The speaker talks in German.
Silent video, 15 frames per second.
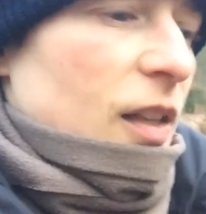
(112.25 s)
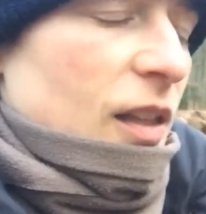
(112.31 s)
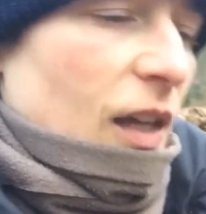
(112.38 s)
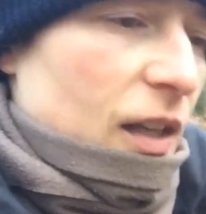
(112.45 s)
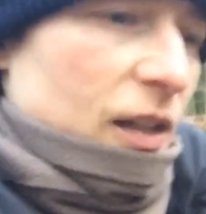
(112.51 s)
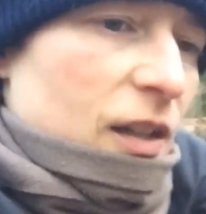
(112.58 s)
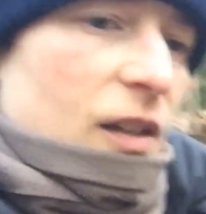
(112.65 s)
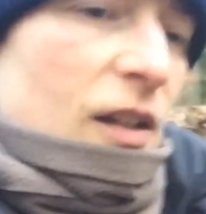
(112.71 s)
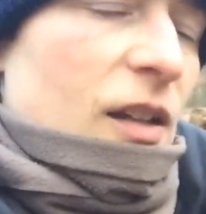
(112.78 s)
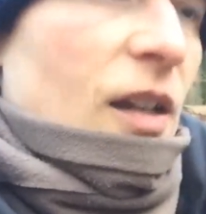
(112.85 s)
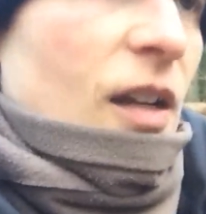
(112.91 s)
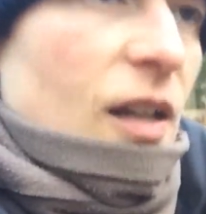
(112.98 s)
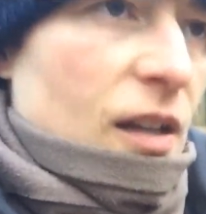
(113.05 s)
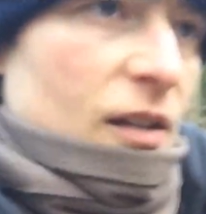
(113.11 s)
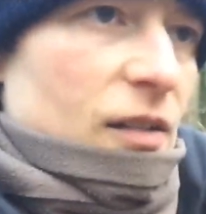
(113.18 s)
dann,
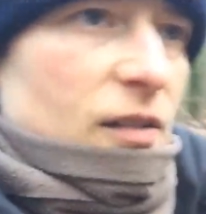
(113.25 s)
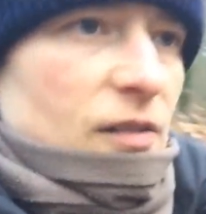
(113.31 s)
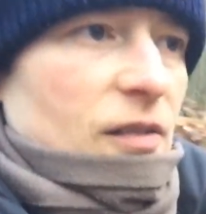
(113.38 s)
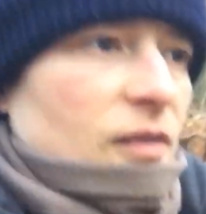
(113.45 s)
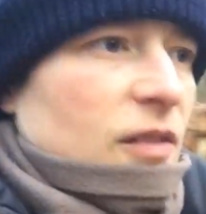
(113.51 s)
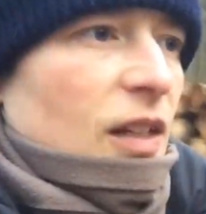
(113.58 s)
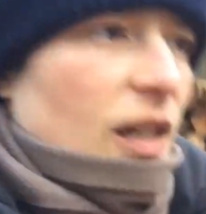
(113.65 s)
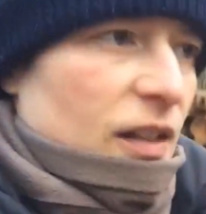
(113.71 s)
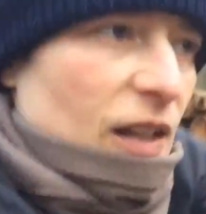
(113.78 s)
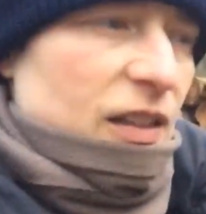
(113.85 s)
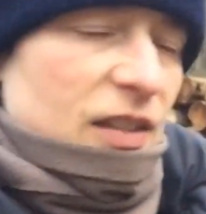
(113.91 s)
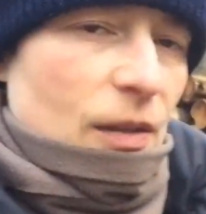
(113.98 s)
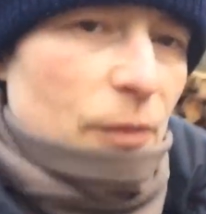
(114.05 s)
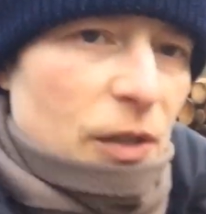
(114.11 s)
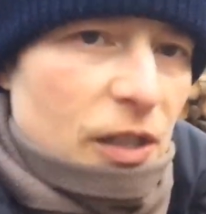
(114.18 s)
oder
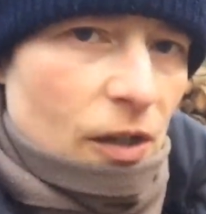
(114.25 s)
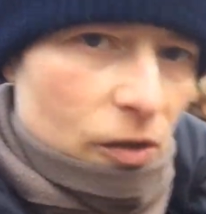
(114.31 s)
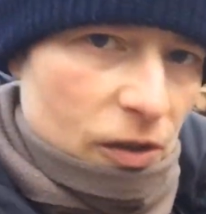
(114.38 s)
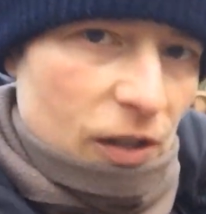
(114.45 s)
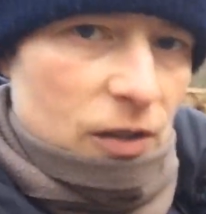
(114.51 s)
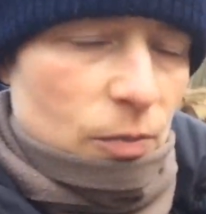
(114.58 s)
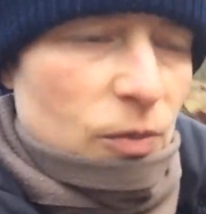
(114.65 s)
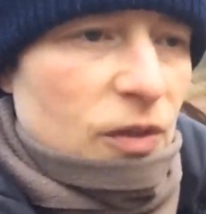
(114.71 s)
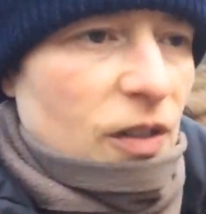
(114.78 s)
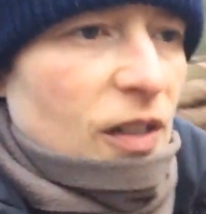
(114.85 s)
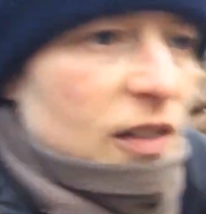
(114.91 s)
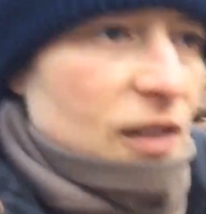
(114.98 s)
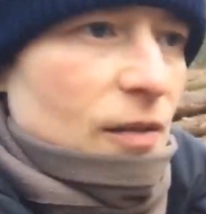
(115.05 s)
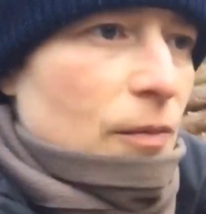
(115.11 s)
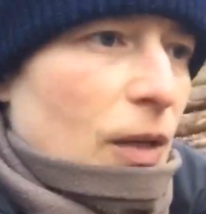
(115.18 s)
das habe ich auch ganz
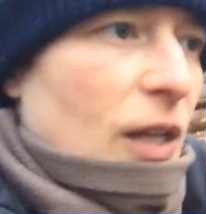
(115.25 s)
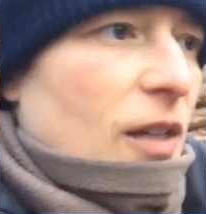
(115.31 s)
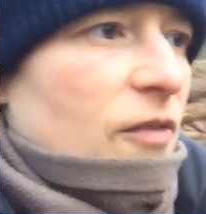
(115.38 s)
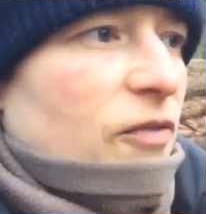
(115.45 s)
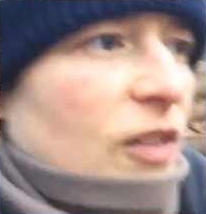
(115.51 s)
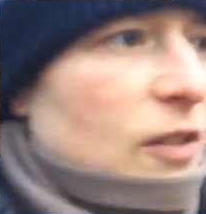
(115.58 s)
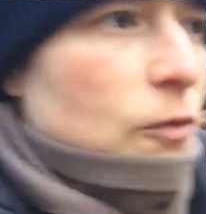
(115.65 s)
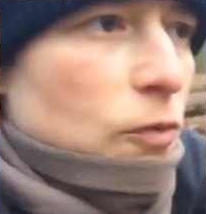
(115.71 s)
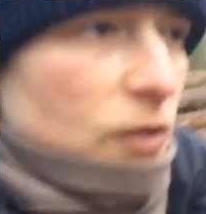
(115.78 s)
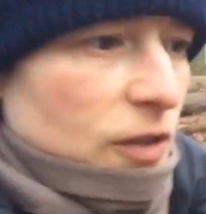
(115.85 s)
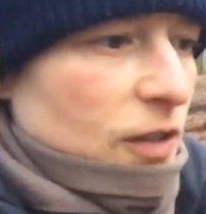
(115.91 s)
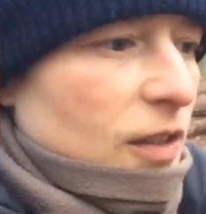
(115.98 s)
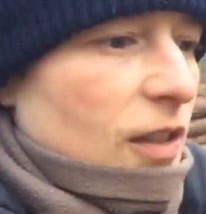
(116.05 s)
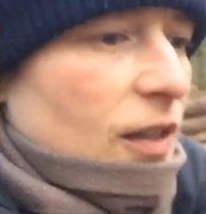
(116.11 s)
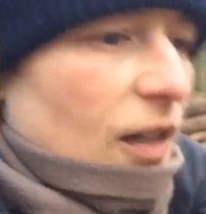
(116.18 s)
besonders gemerkt,
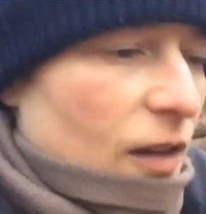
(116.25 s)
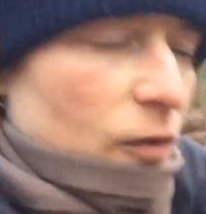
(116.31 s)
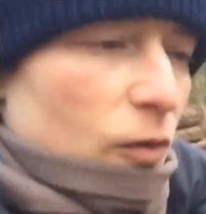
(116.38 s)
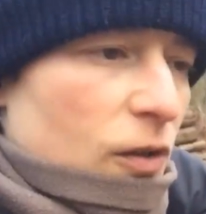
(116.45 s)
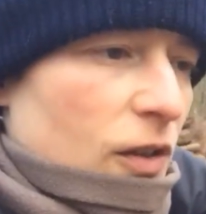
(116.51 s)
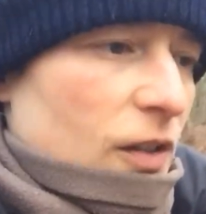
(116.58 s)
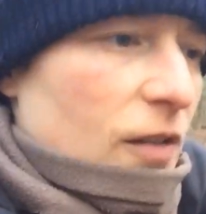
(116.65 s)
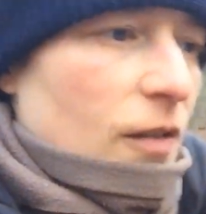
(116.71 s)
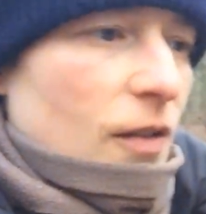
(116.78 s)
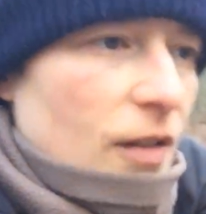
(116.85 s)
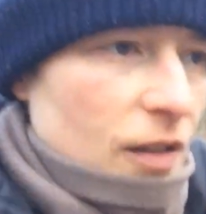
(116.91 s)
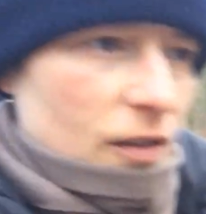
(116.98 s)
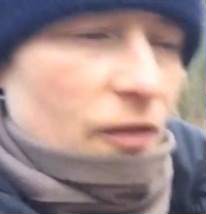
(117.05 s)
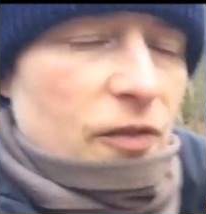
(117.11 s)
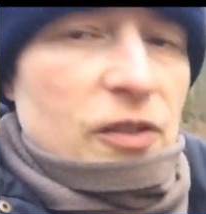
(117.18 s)
versuchen auch
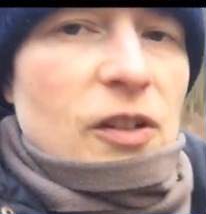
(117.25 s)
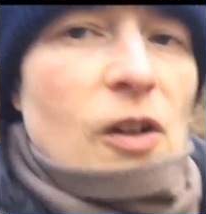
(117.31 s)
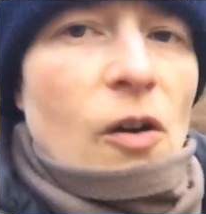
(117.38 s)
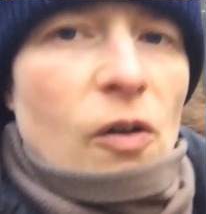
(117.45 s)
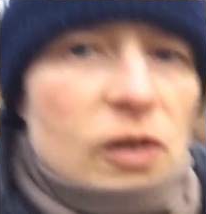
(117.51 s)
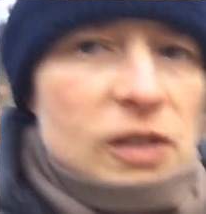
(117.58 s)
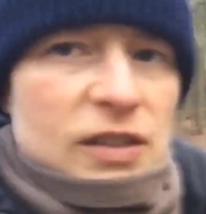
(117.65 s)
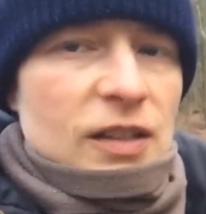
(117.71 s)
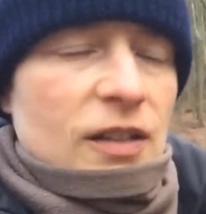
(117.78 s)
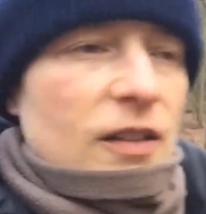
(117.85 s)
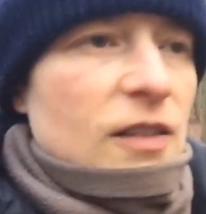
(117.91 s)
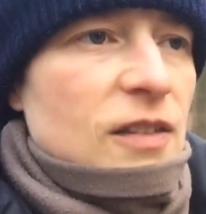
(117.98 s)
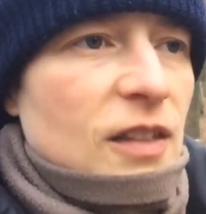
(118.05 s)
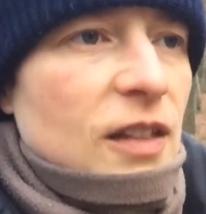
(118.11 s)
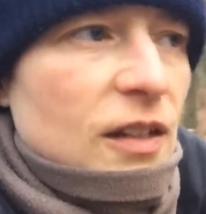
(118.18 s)
unsere
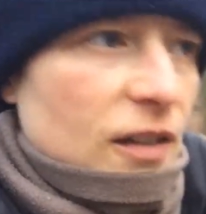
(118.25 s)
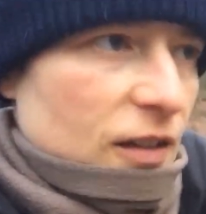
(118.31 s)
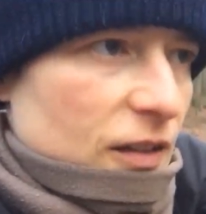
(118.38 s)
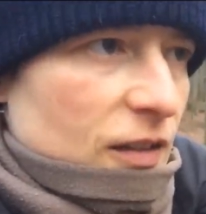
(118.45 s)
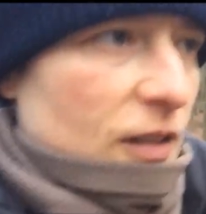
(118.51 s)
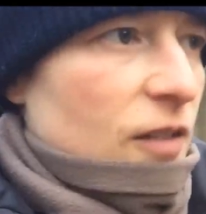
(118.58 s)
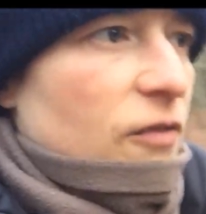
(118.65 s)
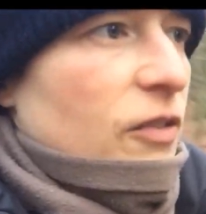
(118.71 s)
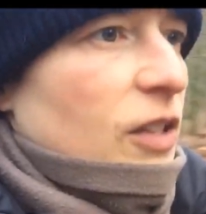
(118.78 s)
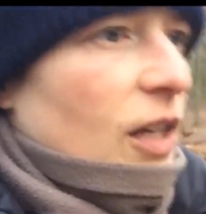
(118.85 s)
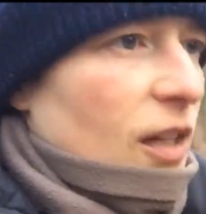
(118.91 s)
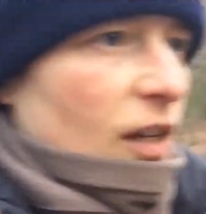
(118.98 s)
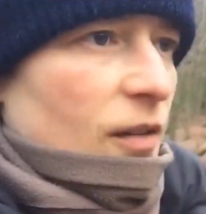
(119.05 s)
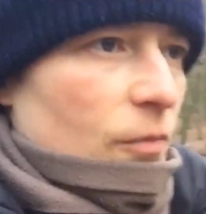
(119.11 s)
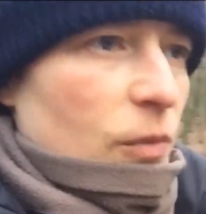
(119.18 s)
äußeren Sinne, die
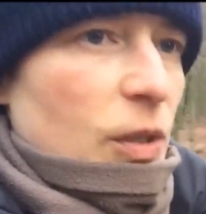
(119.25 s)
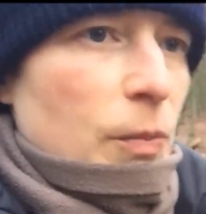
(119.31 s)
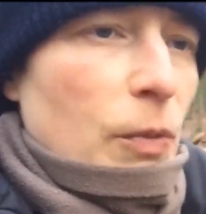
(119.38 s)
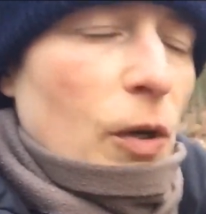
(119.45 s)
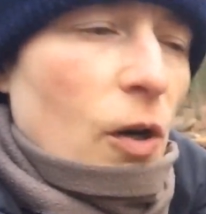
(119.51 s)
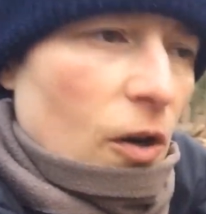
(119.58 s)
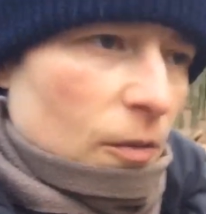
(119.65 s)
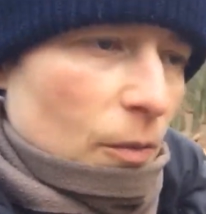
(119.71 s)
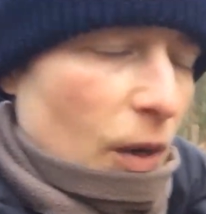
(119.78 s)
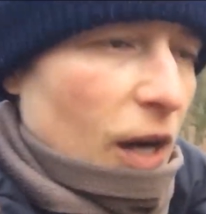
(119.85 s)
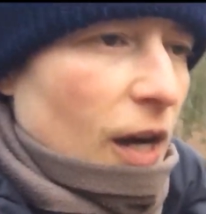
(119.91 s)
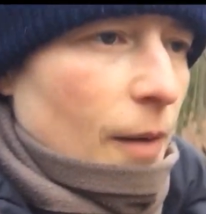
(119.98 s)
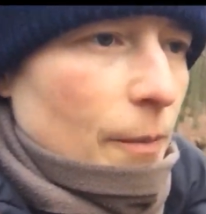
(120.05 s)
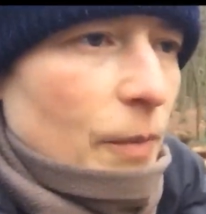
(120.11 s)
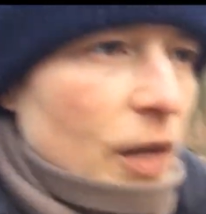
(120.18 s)
wir mitbekommen
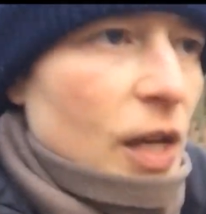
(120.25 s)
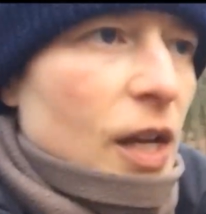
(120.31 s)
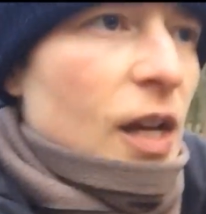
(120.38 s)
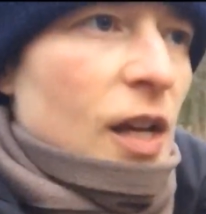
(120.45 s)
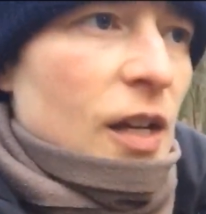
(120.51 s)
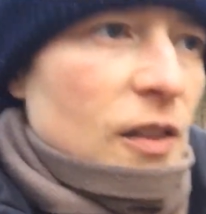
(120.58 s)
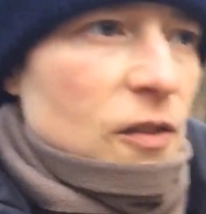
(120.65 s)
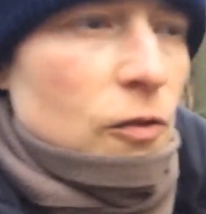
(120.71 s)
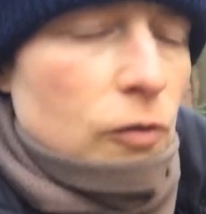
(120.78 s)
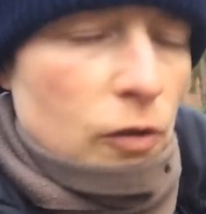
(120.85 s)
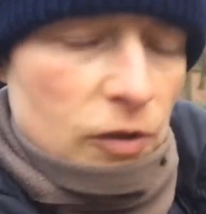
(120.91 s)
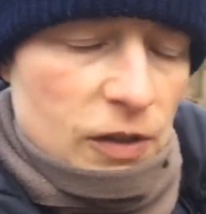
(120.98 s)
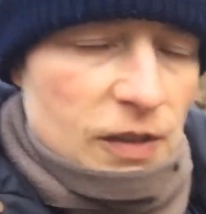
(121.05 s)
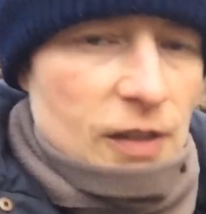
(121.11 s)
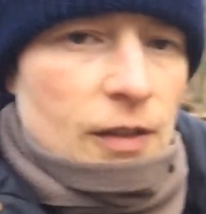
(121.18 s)
haben, zu
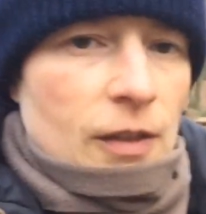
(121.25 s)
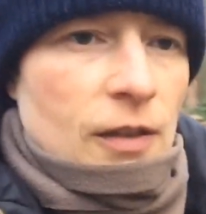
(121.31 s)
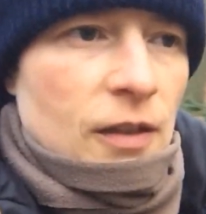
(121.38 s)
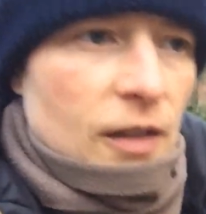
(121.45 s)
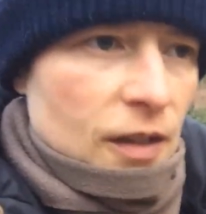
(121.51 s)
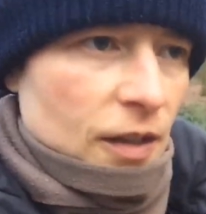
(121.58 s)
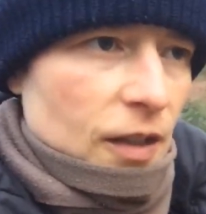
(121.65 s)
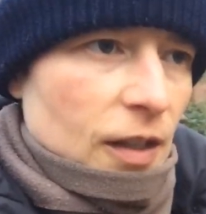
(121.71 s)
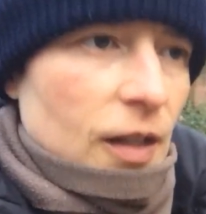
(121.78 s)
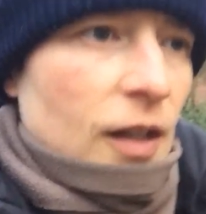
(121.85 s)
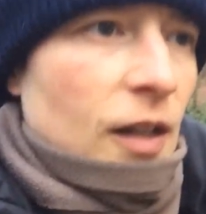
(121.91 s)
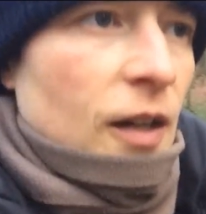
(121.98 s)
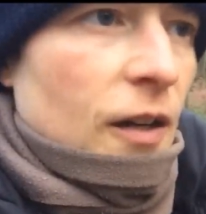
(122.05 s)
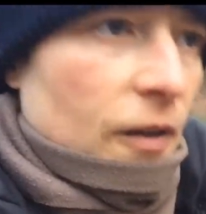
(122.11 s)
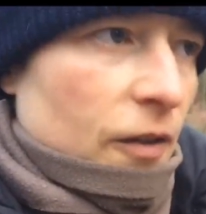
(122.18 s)
nutzen.
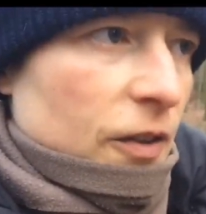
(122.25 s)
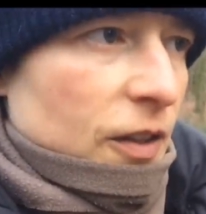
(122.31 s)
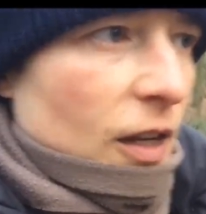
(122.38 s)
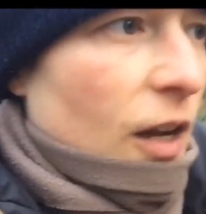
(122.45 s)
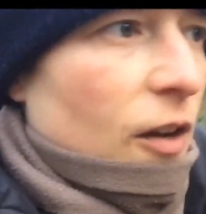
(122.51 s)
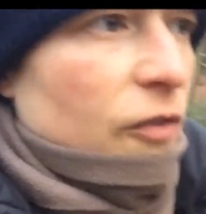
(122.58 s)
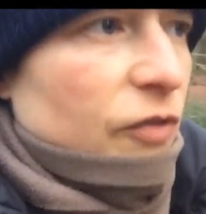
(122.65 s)
Und da